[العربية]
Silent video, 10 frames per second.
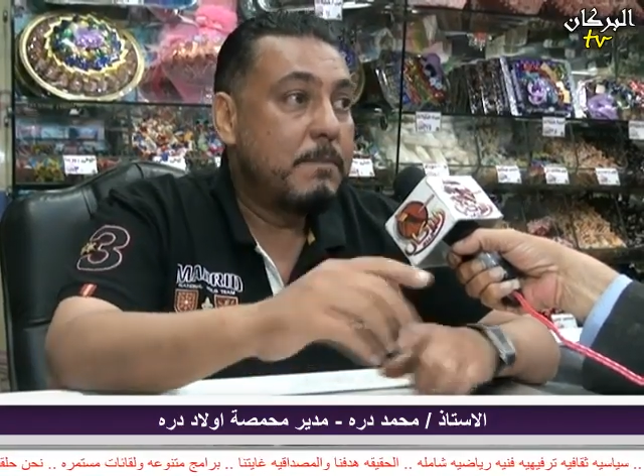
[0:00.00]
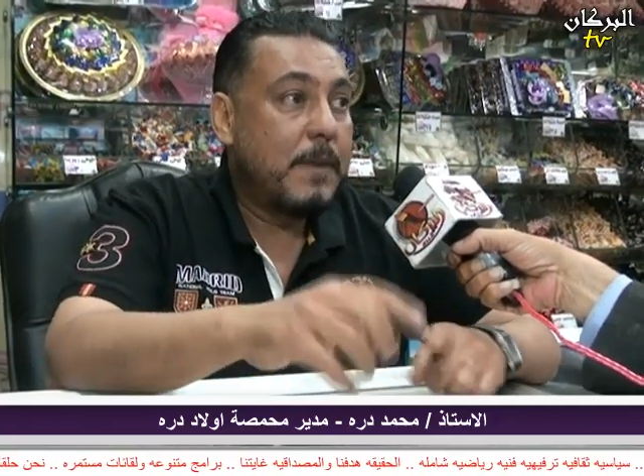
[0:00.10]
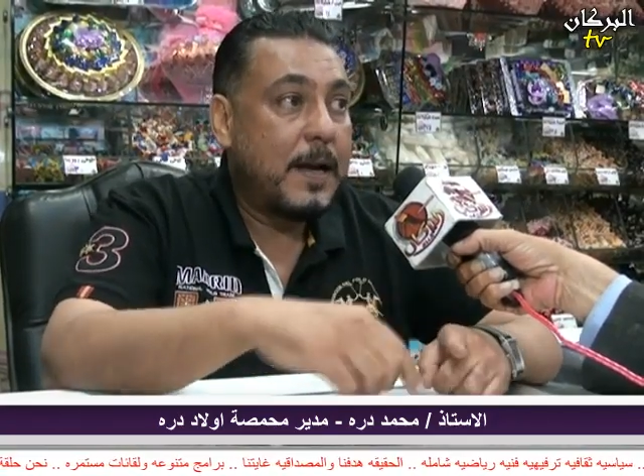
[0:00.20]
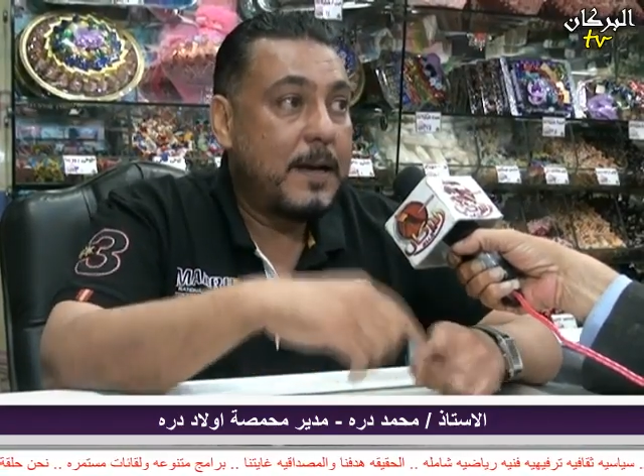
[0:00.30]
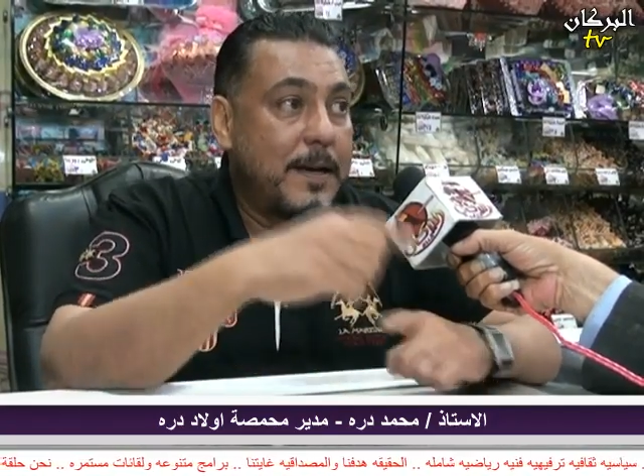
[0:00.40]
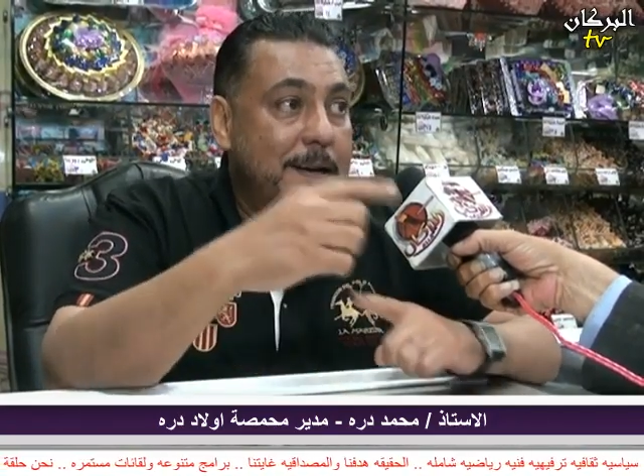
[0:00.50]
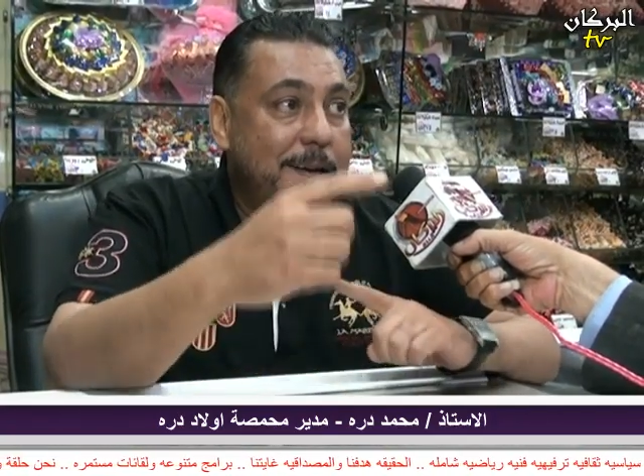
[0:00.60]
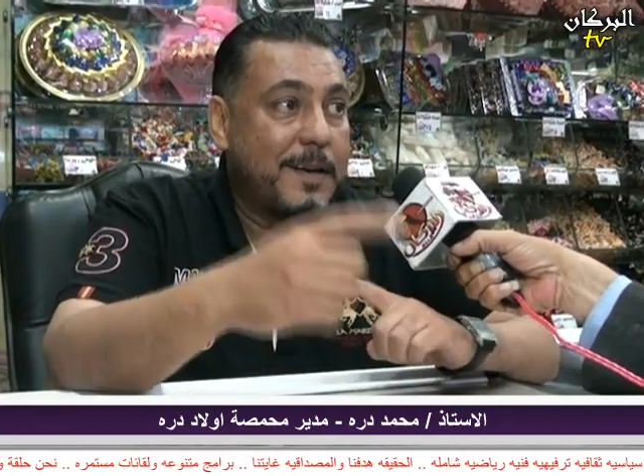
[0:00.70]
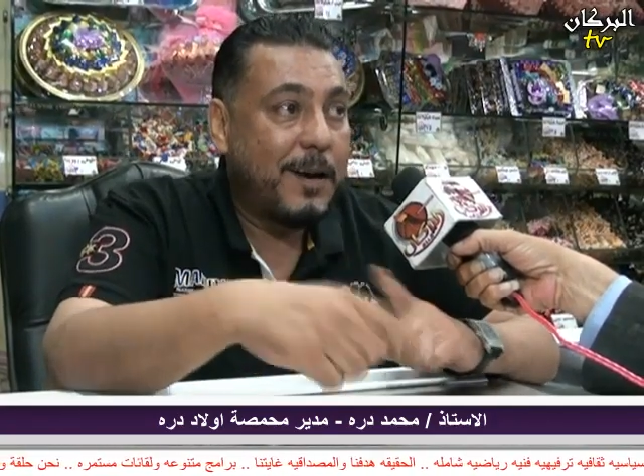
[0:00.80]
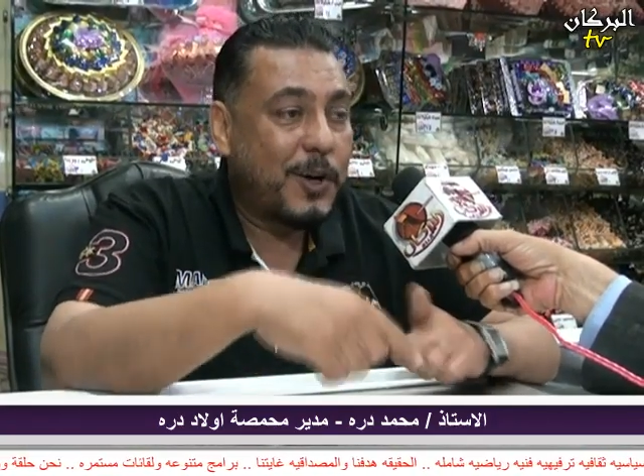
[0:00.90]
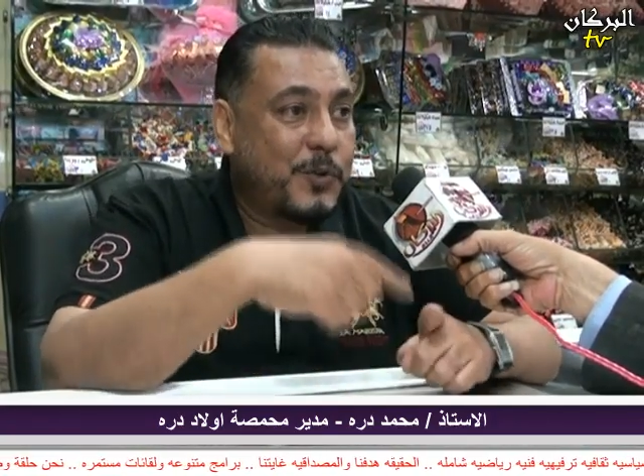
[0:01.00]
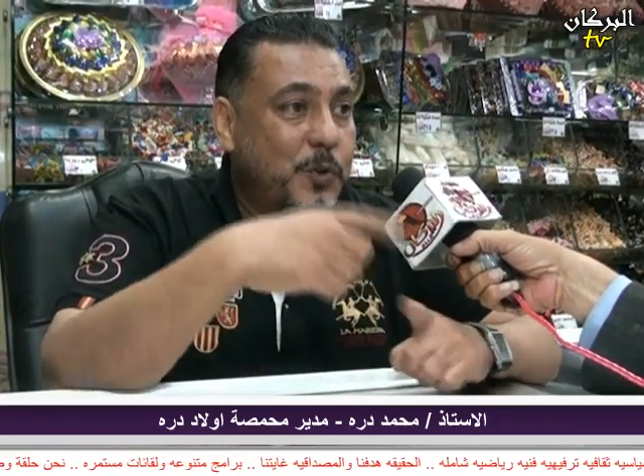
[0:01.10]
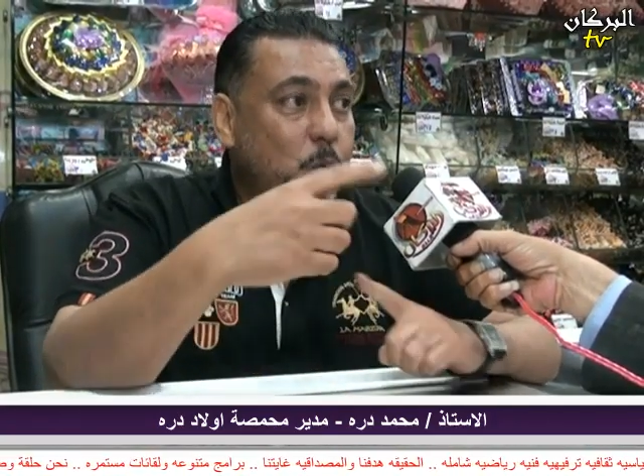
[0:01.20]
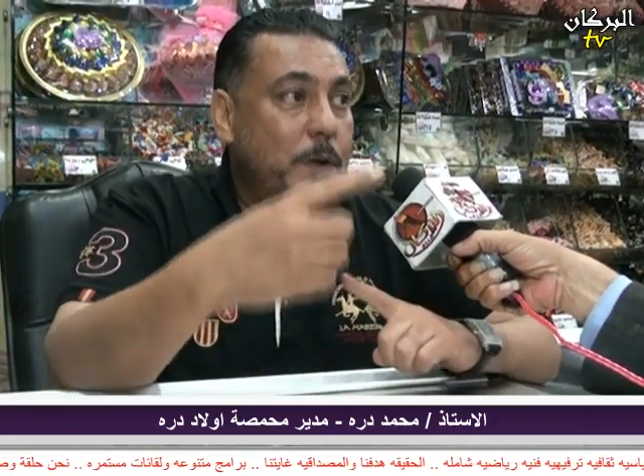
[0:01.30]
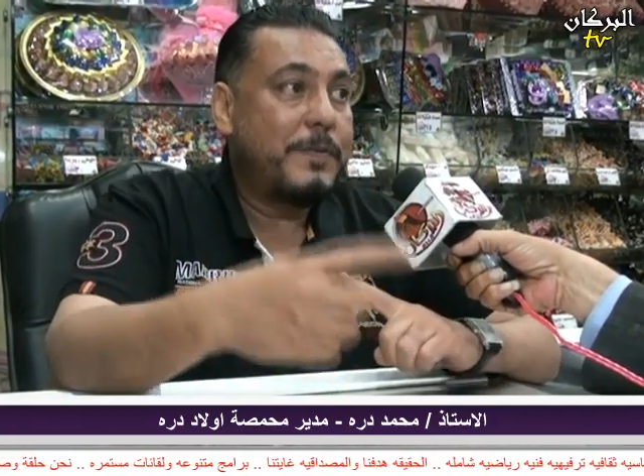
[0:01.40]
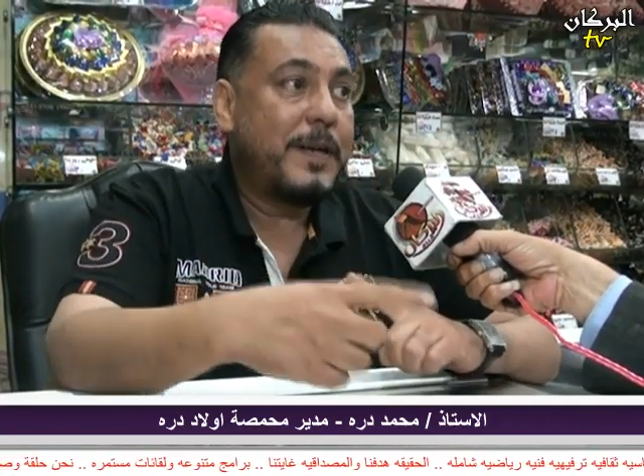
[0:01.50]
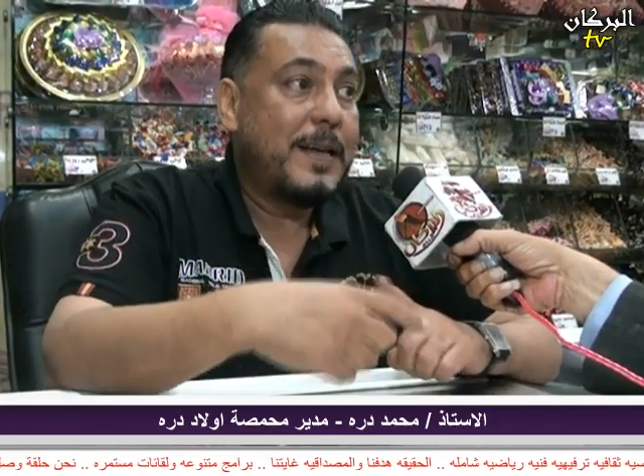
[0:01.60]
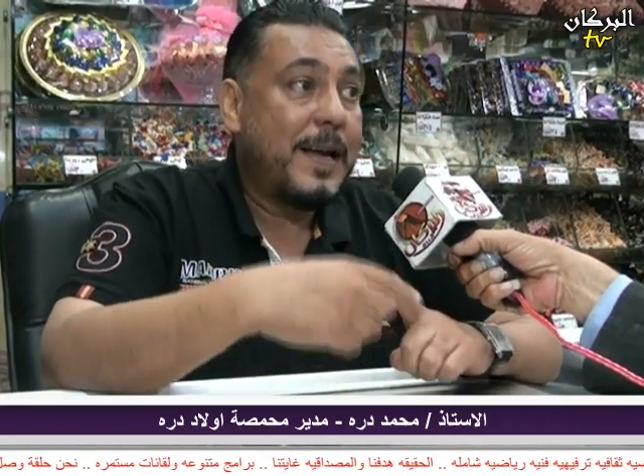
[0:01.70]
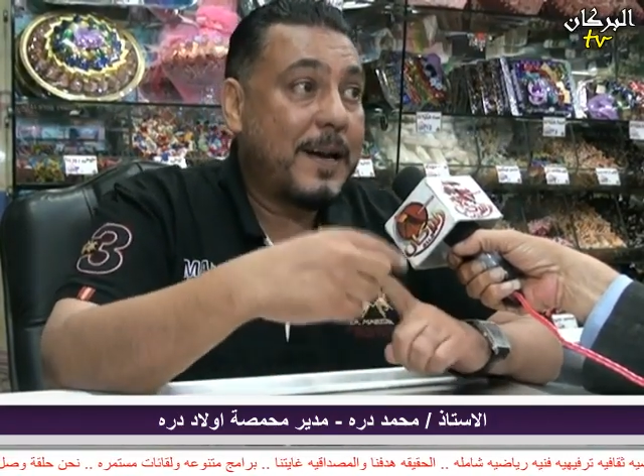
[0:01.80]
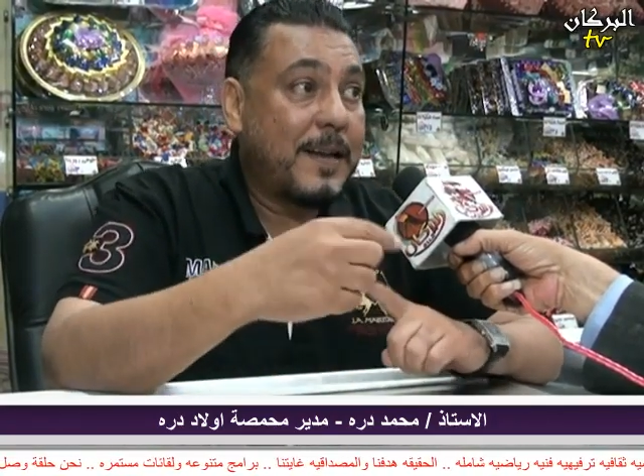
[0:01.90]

مع الارض والفلاح